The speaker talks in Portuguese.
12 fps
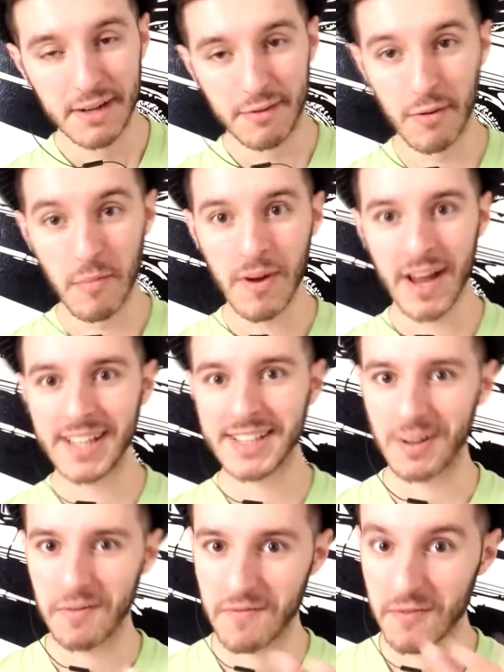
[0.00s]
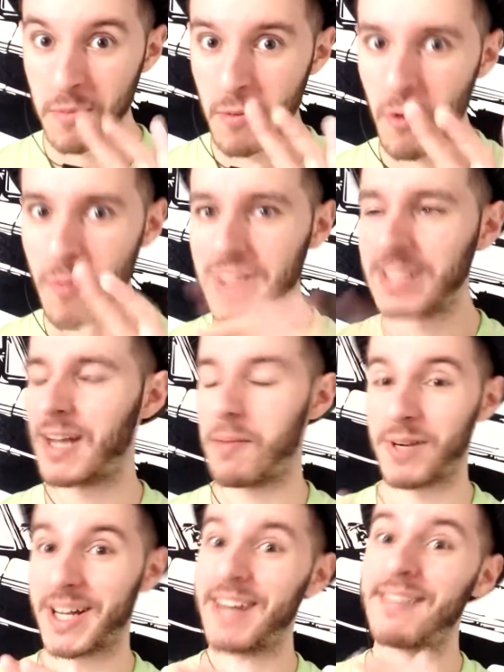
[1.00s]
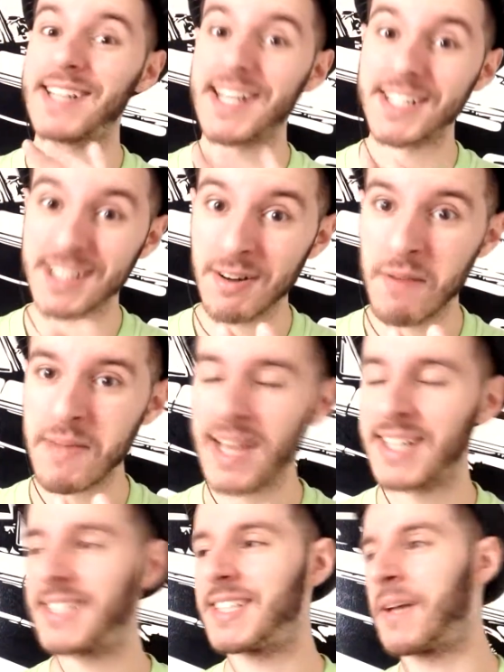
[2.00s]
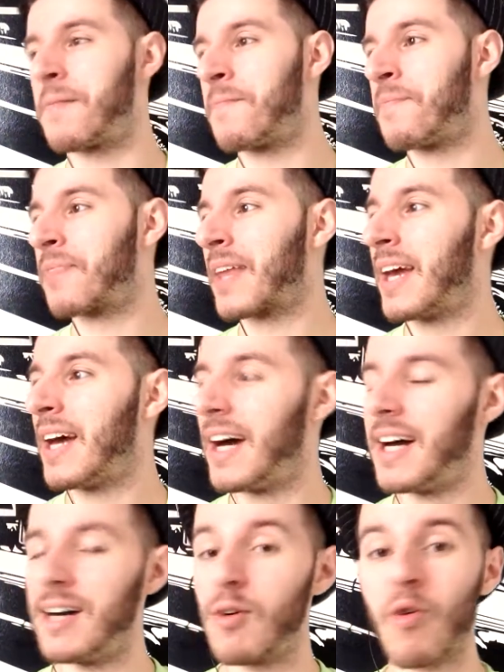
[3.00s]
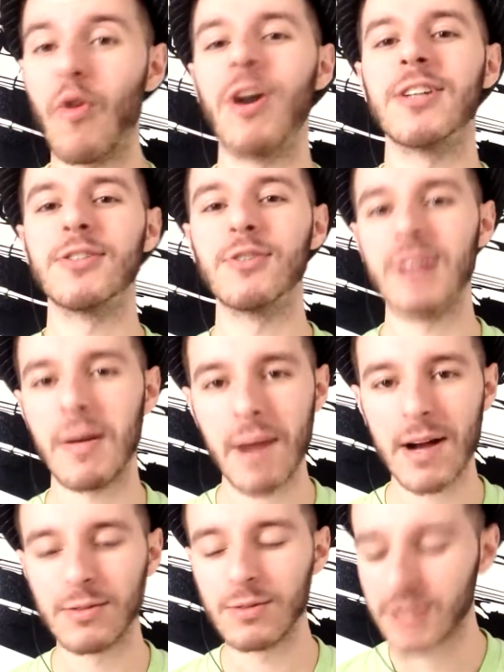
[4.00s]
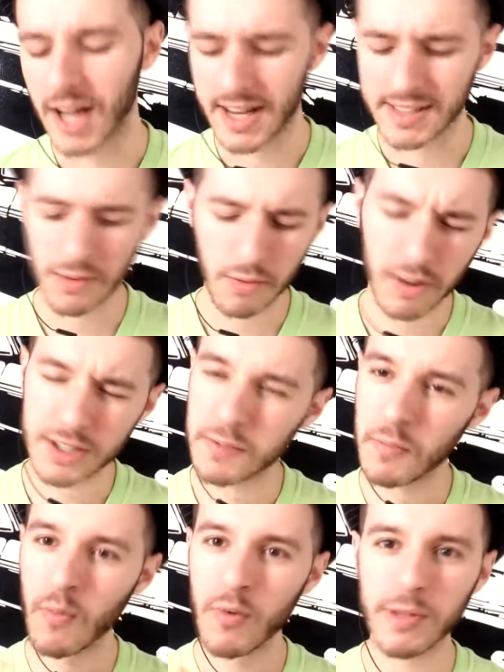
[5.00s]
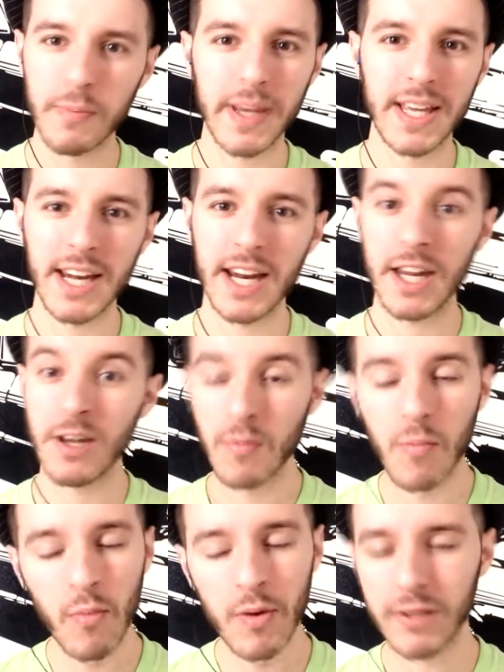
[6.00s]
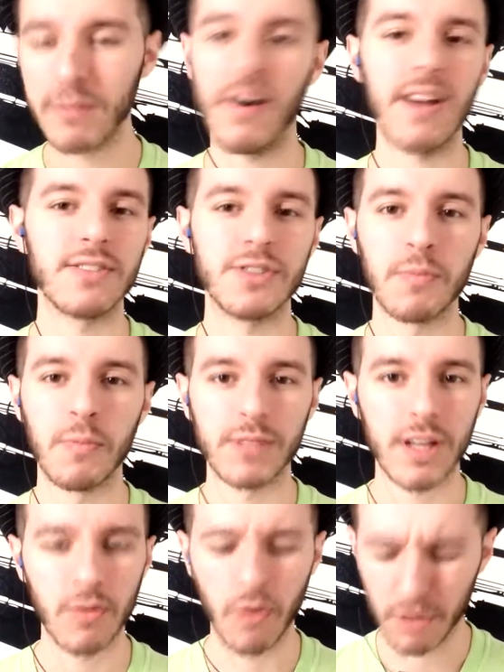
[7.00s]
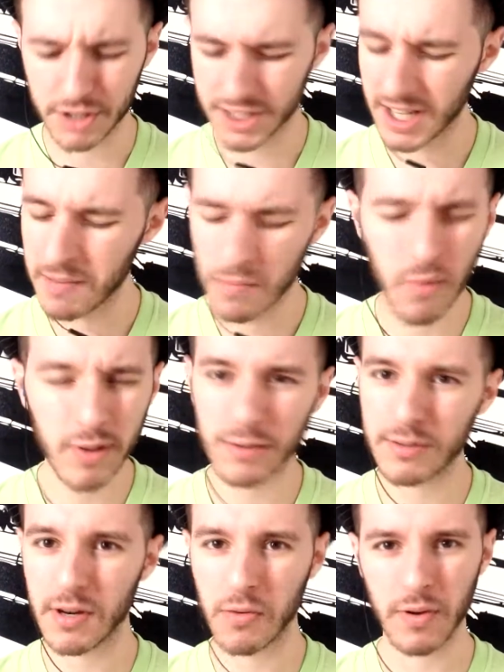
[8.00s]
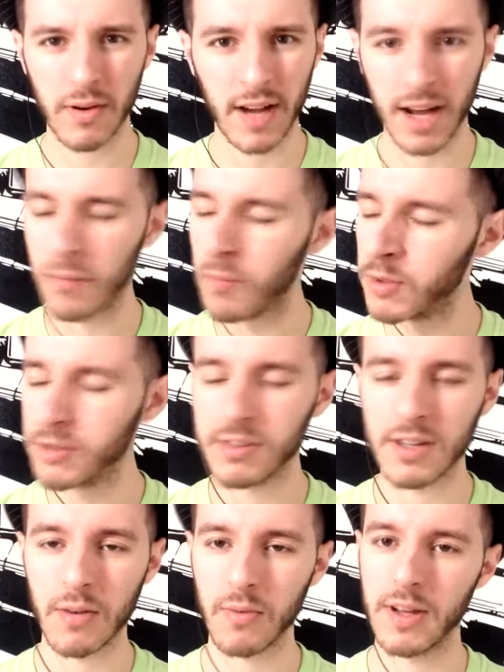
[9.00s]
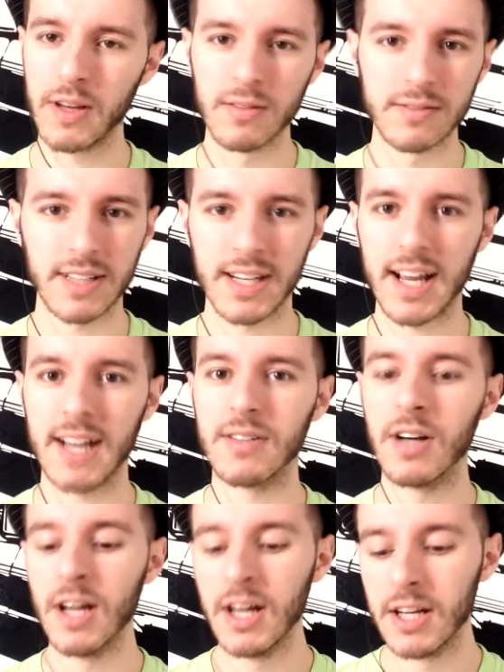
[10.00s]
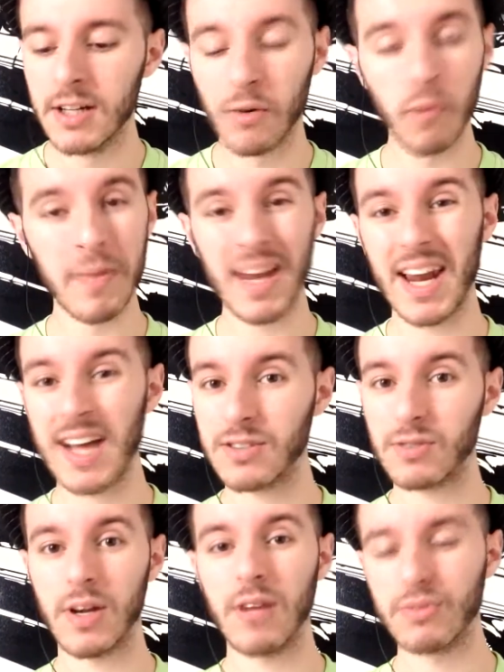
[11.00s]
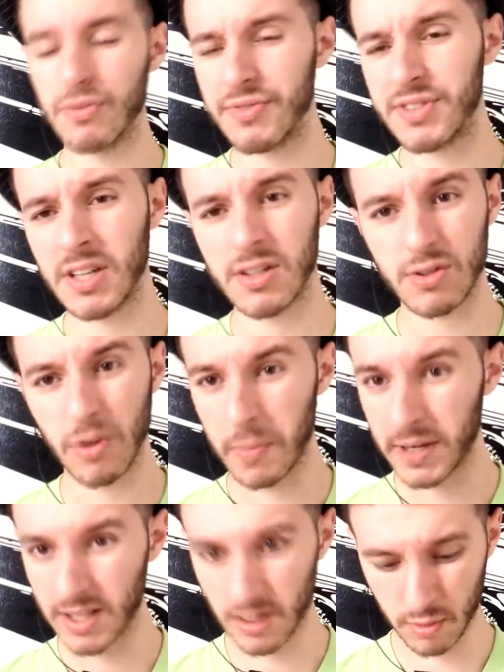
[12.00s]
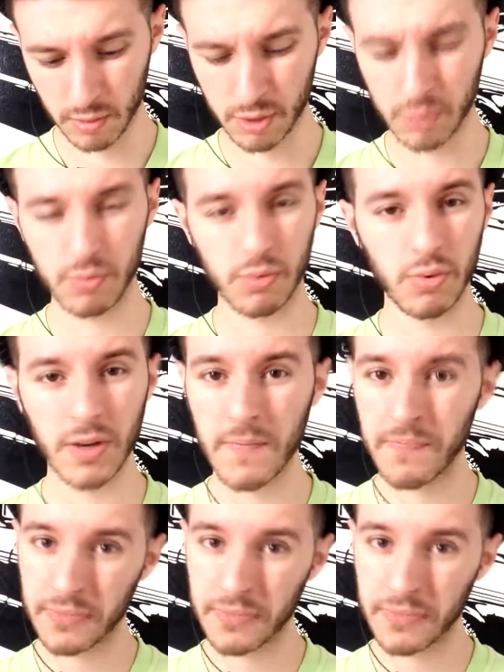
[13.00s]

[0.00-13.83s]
Vamos lá então, vamos começar, porque na verdade não é bem assim. Uh, o corte do tabaco dos caras é um corte muito pequenininho, muito fácil de montar no roche, é muito tranquilo, cara, muito tranquilo, tá ligado? O melaço é o suficiente só para dar conjuntura,